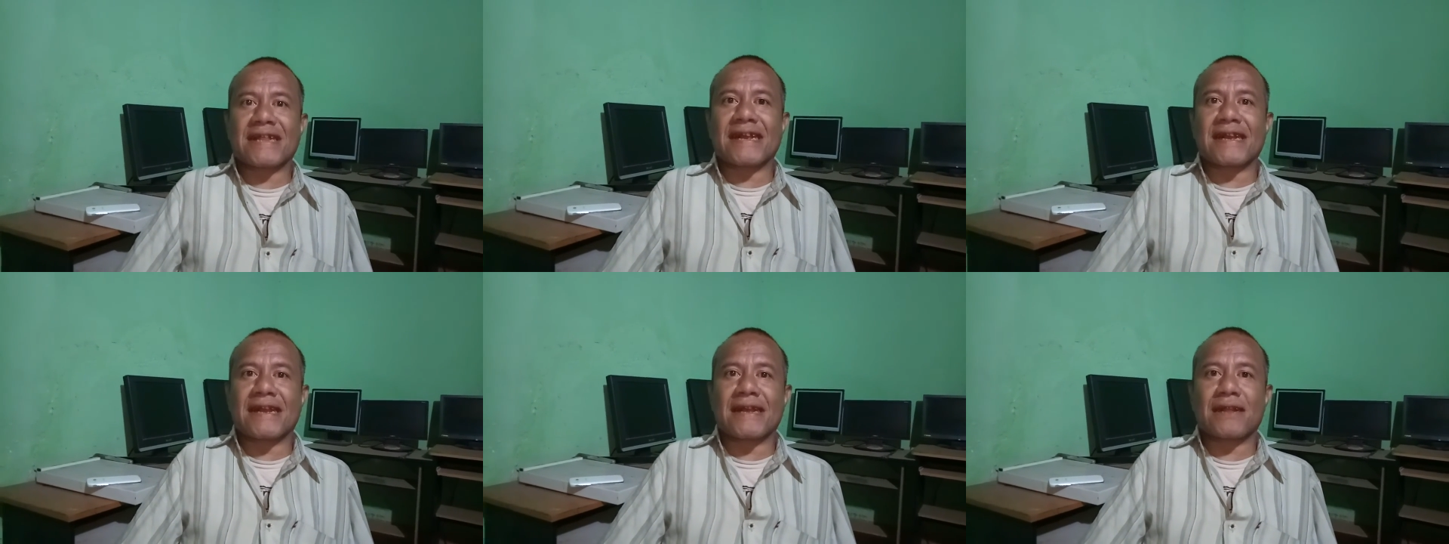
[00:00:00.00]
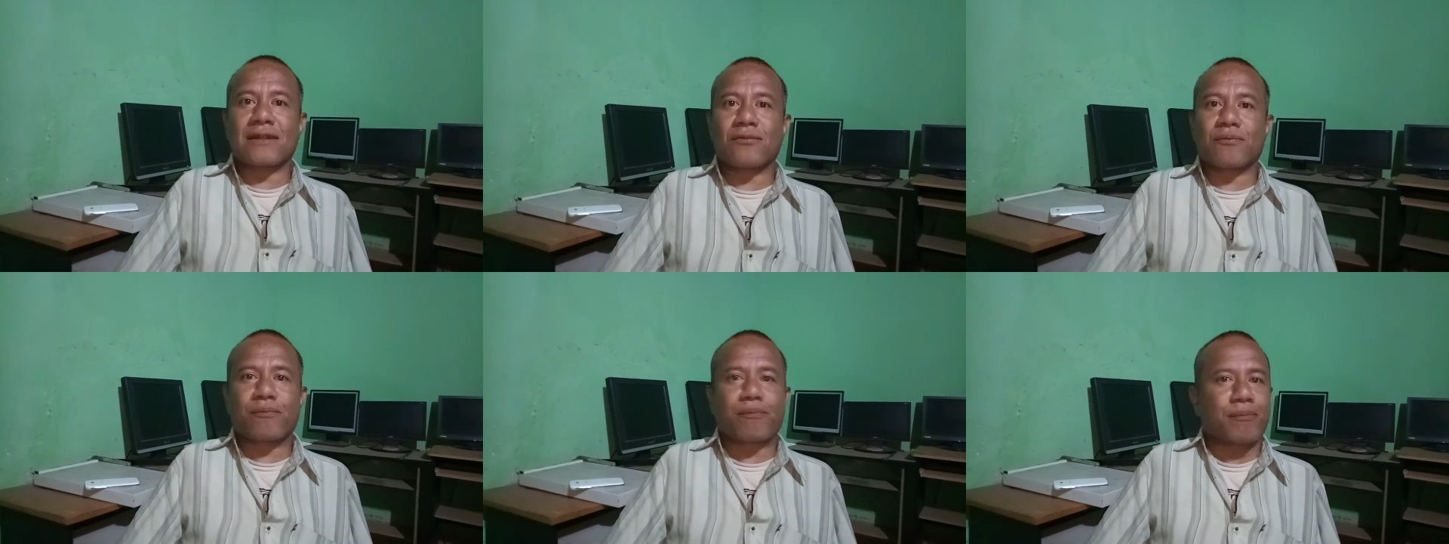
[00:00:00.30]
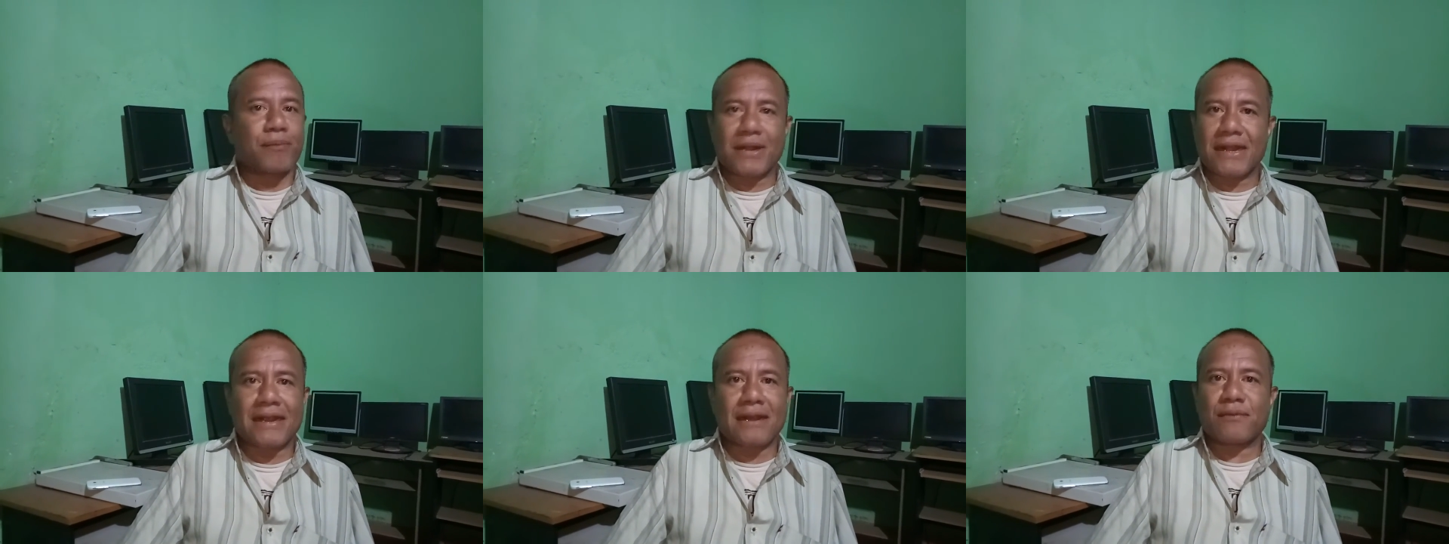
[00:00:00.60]
tinggi itu
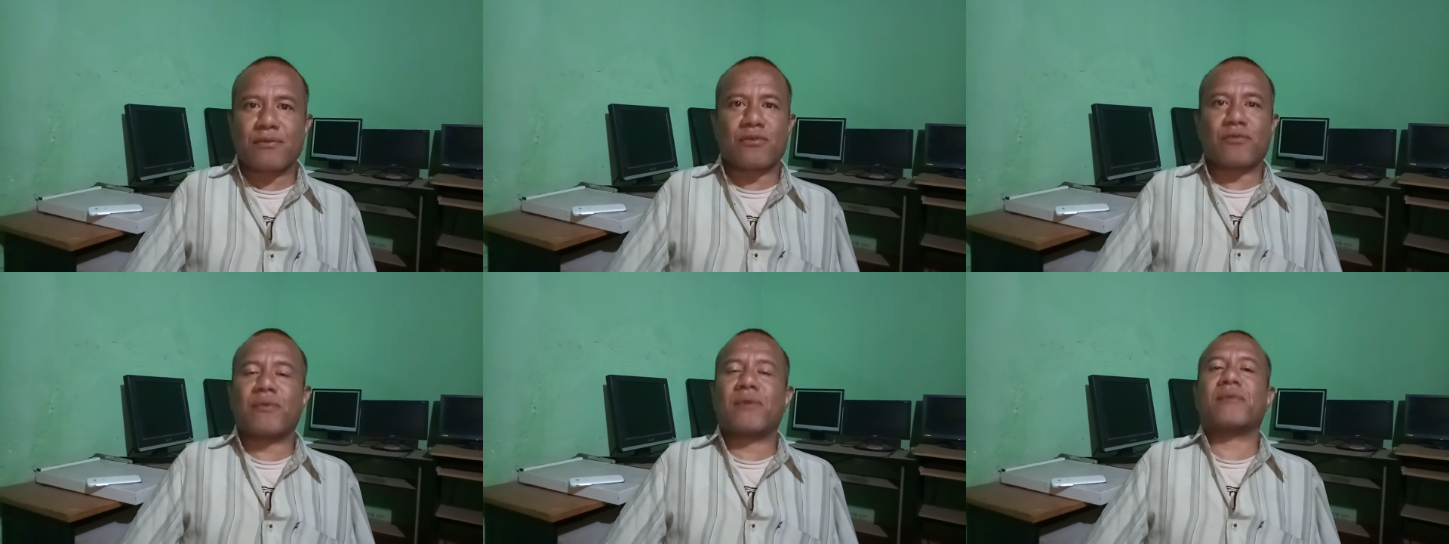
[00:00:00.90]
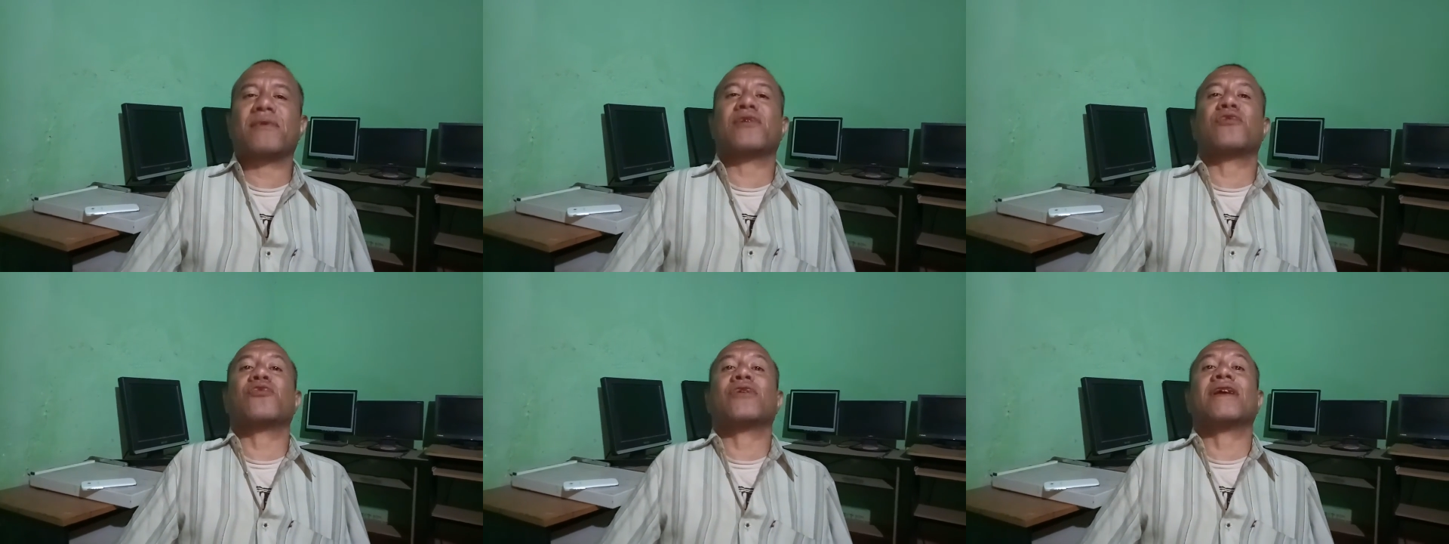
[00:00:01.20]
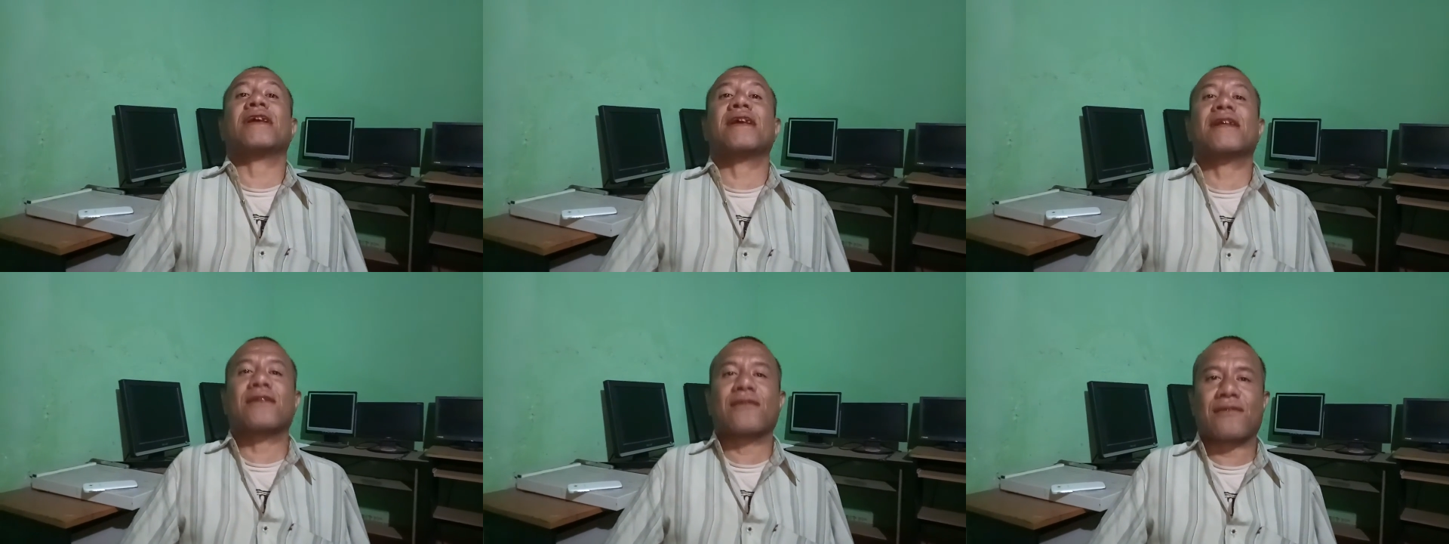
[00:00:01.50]
mereka belum
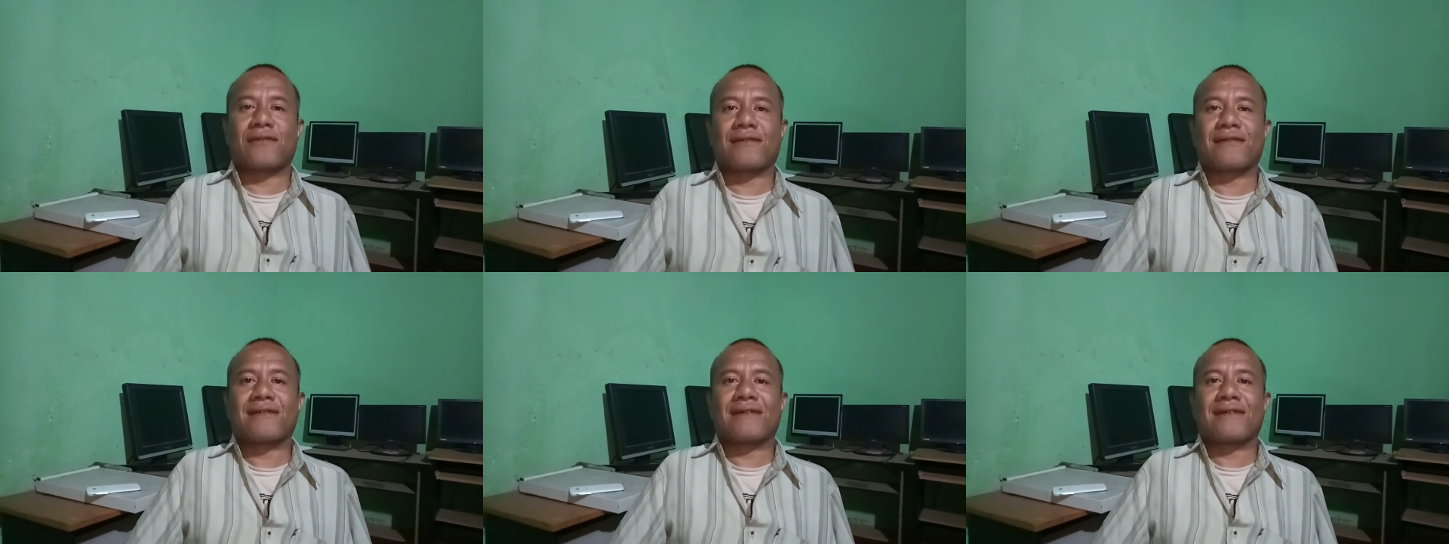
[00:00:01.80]
memenuhi itu.